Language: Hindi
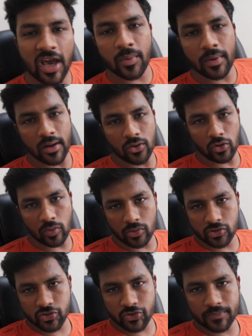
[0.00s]
चार मिनट
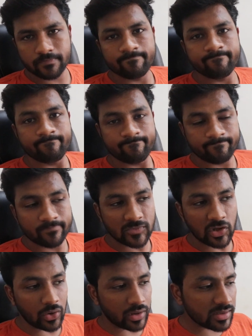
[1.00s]

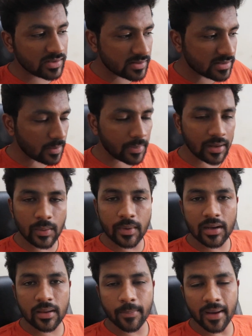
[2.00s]
ऑलमोस्ट और इससे पहले
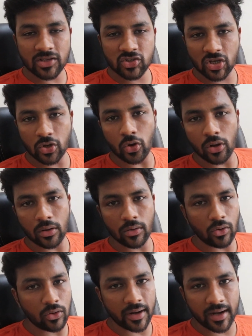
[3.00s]
मैंने पाँच छः कॉल
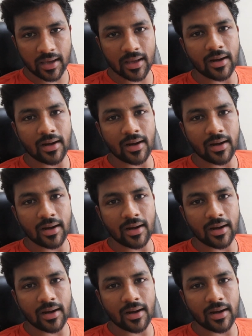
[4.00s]
ऑलरेडी